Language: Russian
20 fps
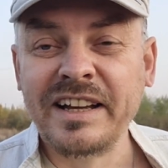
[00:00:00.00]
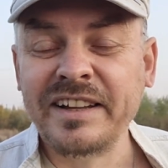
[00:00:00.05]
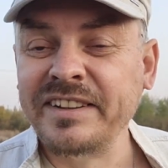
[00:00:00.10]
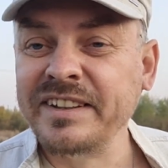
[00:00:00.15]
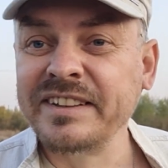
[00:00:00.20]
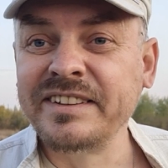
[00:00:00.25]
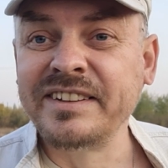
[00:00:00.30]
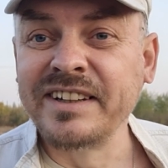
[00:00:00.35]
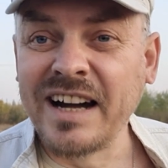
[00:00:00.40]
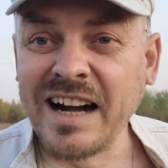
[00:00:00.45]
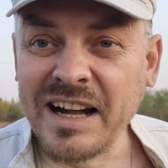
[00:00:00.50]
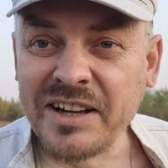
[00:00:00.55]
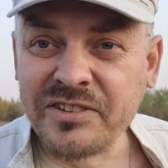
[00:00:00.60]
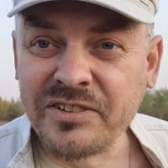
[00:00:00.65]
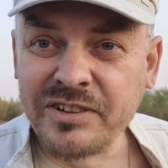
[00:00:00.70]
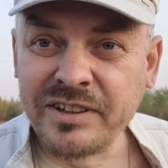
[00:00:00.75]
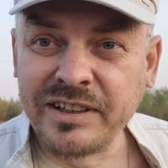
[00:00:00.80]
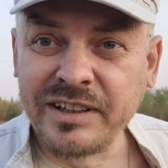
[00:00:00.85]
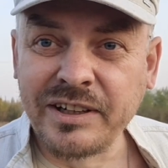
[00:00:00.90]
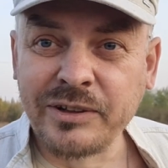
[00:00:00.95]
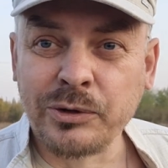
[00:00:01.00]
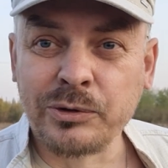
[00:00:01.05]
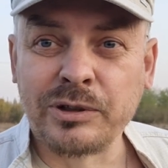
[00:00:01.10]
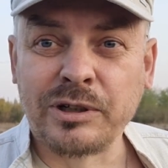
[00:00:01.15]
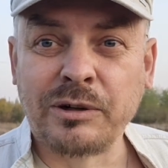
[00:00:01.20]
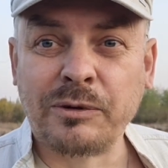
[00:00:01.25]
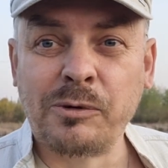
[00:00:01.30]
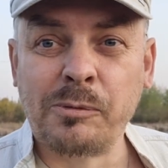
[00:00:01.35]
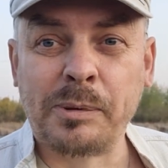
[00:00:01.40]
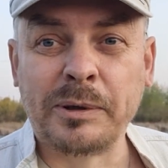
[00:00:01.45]
не дачники эту
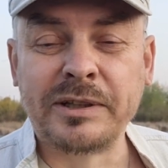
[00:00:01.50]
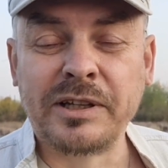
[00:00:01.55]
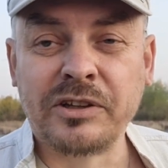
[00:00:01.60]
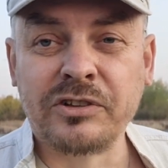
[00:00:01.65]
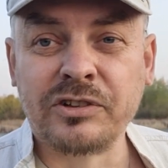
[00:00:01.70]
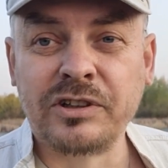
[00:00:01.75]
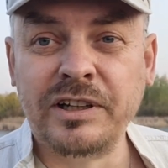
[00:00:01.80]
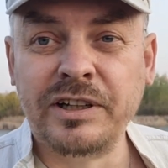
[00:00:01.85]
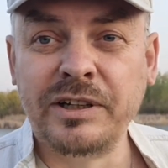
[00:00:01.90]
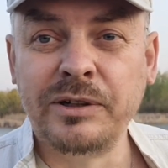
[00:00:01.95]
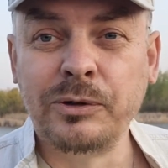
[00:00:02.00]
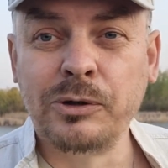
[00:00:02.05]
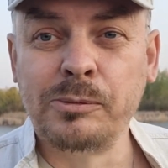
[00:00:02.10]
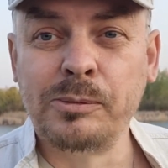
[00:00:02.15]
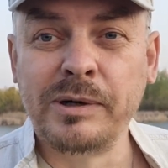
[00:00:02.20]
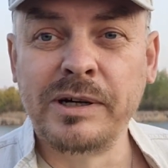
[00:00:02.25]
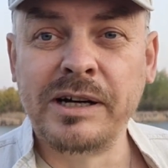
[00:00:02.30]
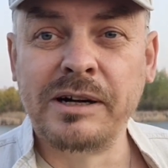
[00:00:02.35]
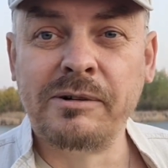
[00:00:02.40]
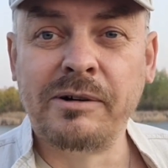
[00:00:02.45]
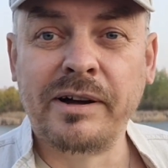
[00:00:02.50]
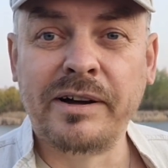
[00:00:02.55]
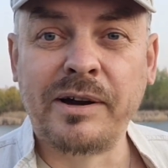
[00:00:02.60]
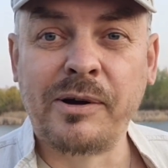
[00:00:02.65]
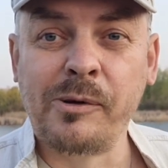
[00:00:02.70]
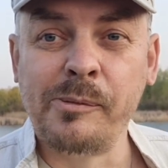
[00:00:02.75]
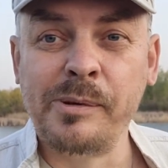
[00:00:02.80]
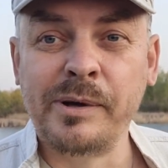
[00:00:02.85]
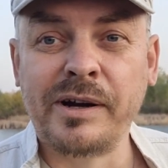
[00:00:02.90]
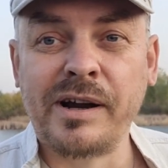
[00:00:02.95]
траву подожгли, грубо говоря,
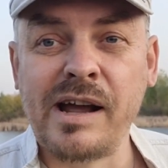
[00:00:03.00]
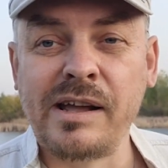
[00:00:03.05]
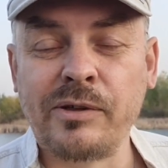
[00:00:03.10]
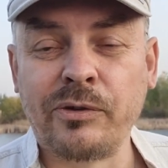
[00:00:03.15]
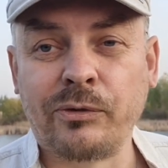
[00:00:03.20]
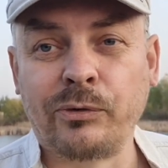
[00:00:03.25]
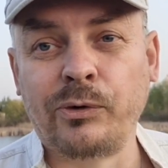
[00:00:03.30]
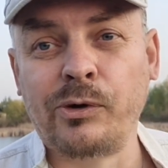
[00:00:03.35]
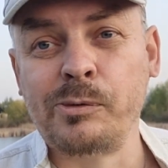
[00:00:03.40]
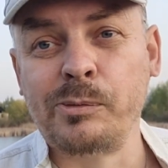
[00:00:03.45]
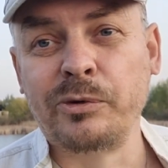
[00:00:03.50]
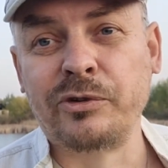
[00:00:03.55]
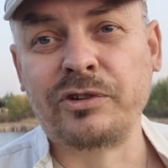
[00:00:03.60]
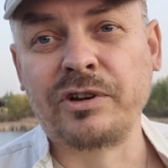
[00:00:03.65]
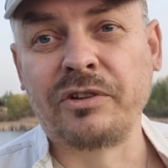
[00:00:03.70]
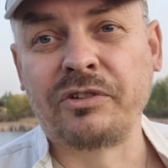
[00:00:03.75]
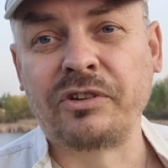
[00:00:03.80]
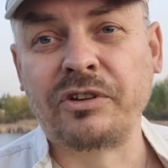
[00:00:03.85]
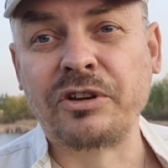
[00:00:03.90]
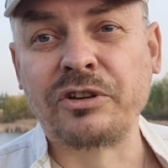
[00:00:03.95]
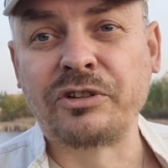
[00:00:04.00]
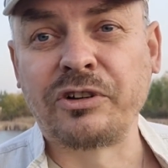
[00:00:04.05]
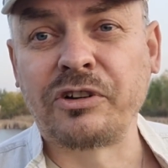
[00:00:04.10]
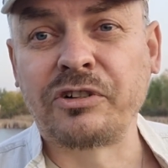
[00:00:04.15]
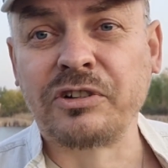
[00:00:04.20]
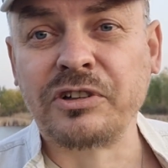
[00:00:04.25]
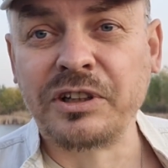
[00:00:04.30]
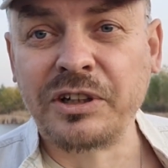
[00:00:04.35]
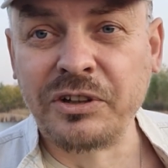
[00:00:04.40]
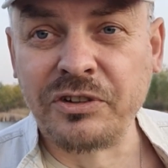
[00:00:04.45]
убирая на своем участке, не
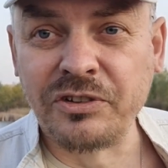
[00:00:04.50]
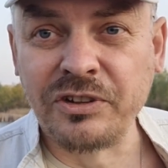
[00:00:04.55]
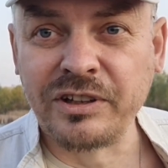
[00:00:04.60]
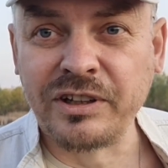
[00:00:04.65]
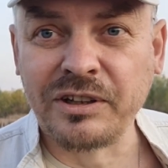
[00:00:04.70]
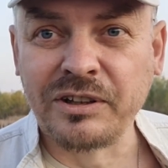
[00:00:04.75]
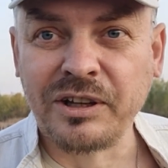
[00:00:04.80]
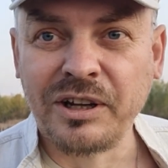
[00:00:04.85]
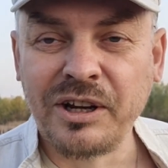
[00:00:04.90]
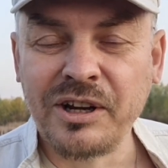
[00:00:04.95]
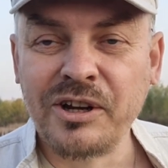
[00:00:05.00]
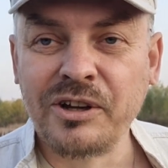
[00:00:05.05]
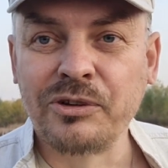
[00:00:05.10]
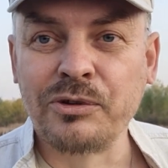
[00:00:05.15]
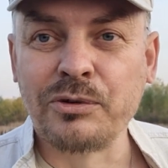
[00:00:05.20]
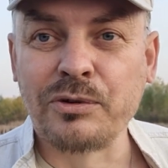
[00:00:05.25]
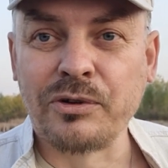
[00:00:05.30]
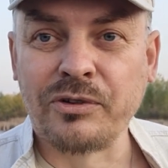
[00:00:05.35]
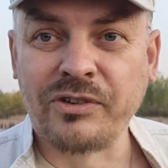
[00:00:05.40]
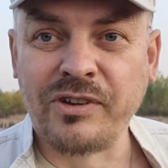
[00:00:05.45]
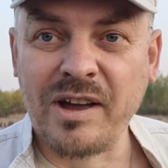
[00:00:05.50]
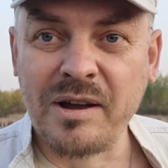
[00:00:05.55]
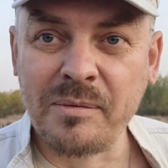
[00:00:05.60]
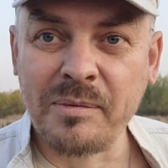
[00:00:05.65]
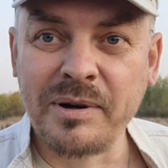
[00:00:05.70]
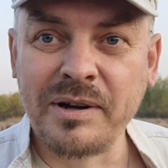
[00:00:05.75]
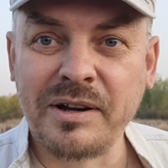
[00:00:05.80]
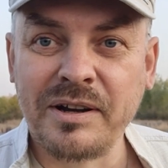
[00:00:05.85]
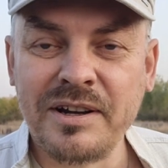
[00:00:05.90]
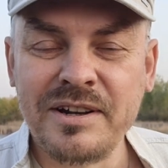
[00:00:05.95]
шашлычники, то же
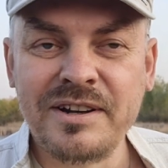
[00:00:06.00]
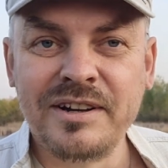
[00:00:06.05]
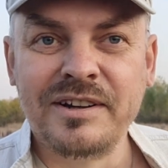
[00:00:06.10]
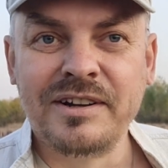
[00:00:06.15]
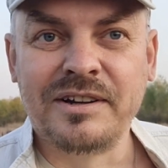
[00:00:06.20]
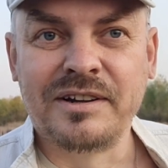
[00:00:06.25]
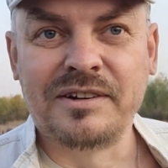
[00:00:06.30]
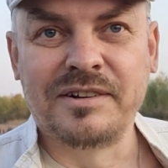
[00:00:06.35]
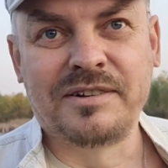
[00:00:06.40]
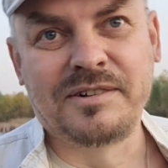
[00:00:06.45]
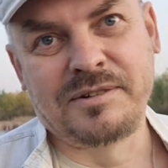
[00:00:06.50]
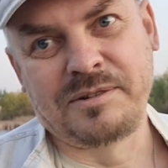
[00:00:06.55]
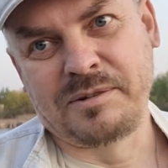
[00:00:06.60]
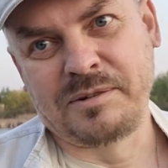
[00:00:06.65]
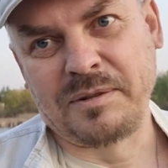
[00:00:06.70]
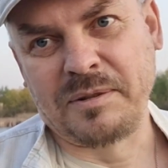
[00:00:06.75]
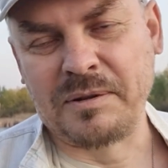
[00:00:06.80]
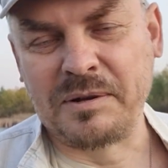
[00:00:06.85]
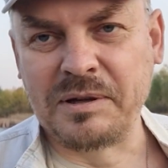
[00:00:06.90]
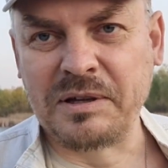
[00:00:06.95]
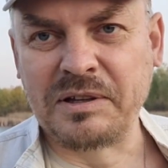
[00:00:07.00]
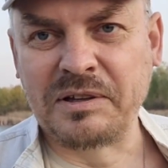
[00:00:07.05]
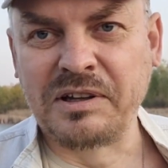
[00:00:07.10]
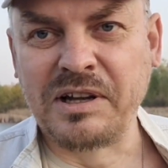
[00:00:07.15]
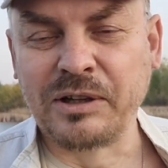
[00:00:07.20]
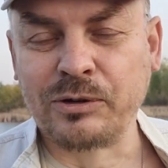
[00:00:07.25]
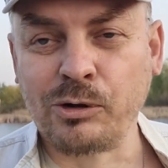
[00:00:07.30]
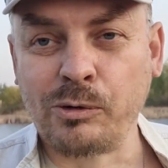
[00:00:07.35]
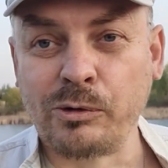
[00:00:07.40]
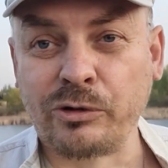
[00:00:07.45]
самое э,
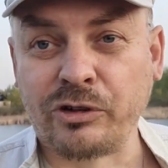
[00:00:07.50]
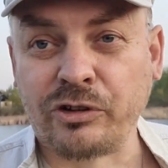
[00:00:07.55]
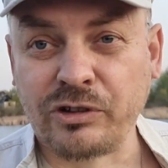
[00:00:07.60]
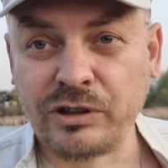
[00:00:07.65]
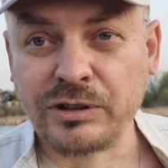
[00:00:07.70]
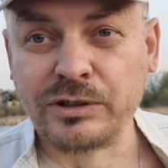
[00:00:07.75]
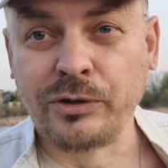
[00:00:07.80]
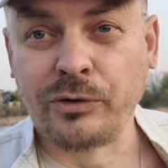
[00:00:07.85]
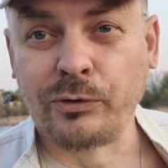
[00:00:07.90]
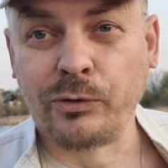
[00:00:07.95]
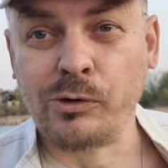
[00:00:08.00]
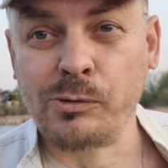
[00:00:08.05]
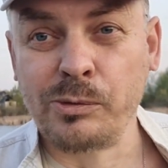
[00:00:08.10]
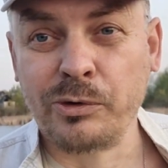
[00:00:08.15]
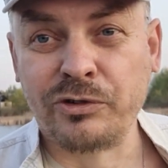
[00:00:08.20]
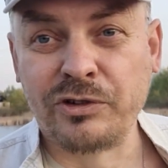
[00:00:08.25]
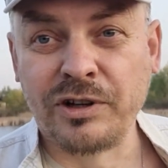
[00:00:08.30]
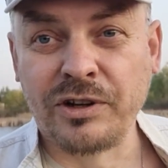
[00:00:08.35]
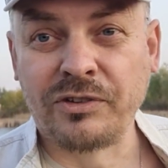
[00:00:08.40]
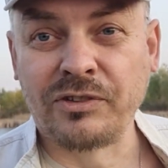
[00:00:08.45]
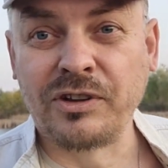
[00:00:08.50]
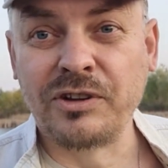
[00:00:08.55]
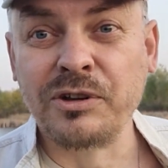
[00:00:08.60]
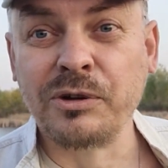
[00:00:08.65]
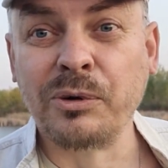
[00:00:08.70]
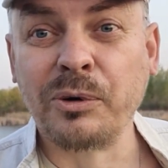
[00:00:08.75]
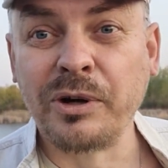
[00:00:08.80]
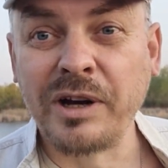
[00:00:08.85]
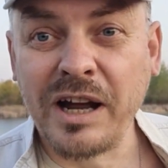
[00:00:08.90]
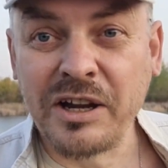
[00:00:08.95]
готовишь шашлык на своем участке, не
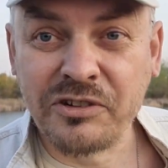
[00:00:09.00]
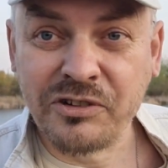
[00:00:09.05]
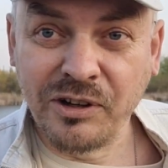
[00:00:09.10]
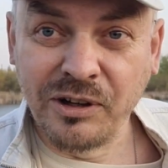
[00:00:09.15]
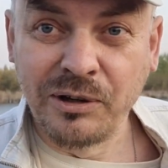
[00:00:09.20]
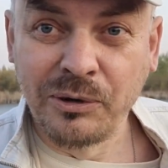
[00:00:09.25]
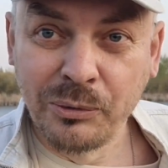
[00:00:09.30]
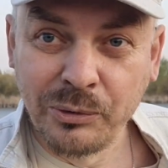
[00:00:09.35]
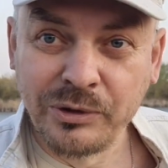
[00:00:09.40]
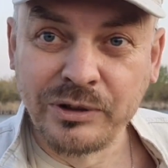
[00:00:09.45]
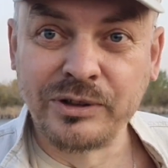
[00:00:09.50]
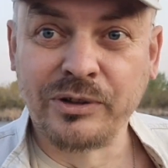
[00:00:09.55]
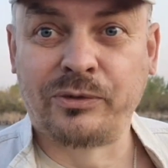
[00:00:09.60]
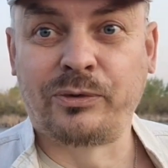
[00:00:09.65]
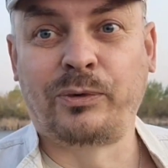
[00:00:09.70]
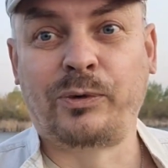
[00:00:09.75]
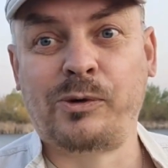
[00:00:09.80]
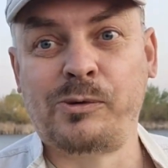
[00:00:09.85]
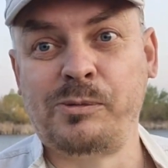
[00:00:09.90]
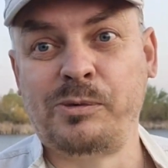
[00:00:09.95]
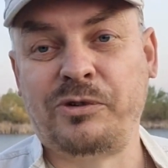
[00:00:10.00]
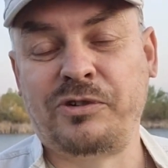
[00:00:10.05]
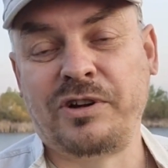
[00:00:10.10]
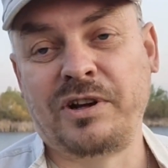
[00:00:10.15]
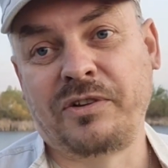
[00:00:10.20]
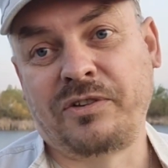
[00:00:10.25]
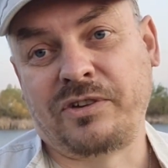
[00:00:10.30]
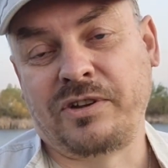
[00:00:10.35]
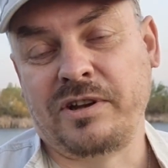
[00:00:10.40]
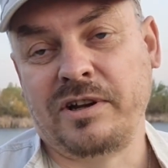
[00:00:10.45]
курящие люди на своем
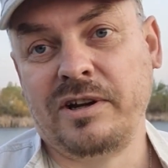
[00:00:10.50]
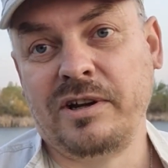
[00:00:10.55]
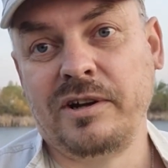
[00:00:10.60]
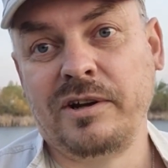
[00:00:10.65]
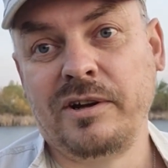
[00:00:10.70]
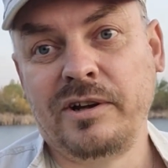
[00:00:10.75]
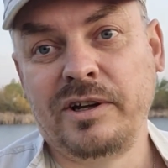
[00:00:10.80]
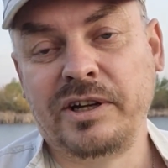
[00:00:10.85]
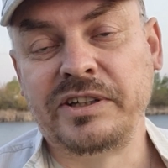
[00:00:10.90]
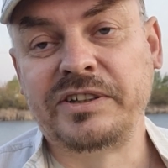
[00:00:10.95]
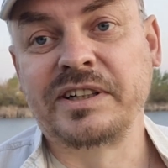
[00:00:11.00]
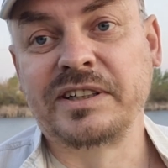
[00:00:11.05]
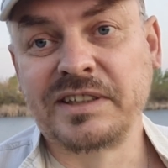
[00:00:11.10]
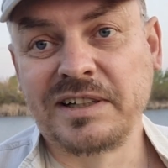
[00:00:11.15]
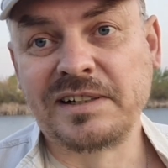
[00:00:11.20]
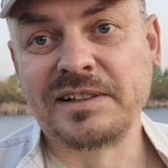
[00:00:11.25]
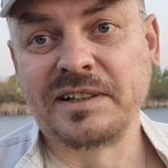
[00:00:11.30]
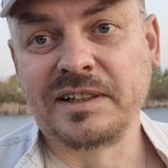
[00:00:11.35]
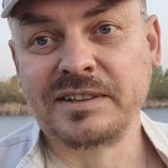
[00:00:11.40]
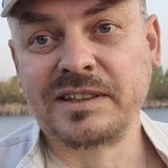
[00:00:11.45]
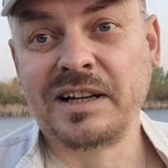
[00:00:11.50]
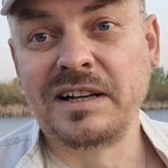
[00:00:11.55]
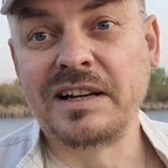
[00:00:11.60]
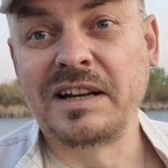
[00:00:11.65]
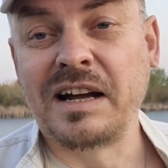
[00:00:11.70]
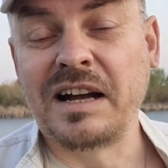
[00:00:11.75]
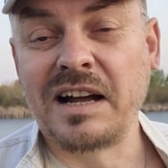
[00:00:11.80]
участке и так далее, так далее.